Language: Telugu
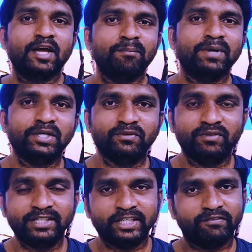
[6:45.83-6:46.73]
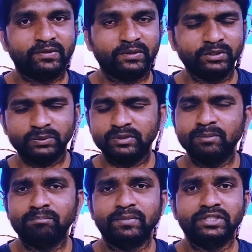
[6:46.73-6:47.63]
ఎంఐ యూఐ టెవెన్లో ఇది కూడా
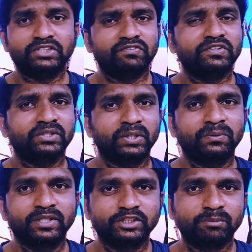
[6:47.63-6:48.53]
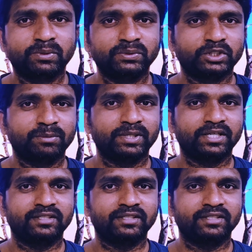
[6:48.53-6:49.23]
మంచి ఫీచర్ అని కూడా చెప్పుకోవచ్చు అనమాట